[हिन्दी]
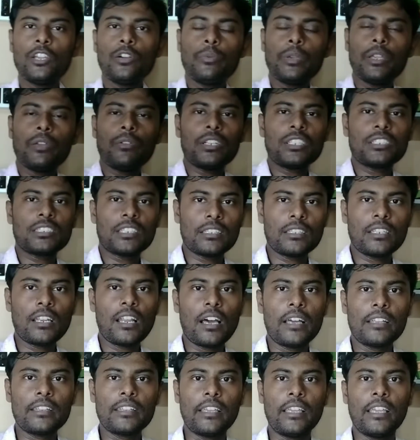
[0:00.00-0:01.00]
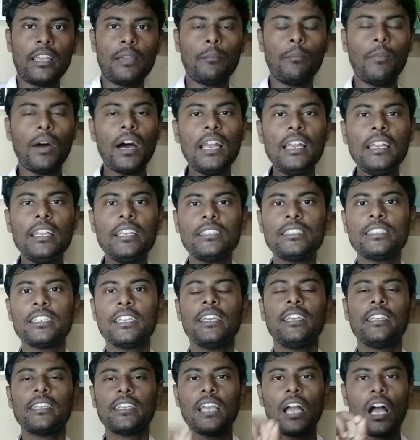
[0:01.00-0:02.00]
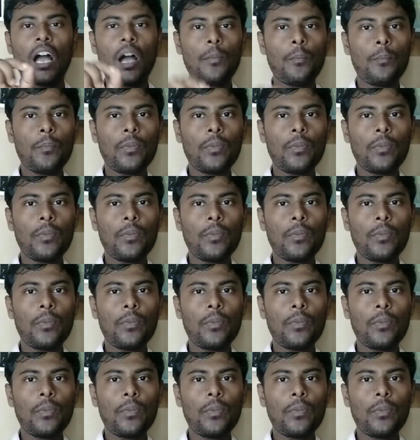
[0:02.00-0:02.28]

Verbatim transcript: न्यू व्यूवर्स कितना आते हैं मान लीजिए कि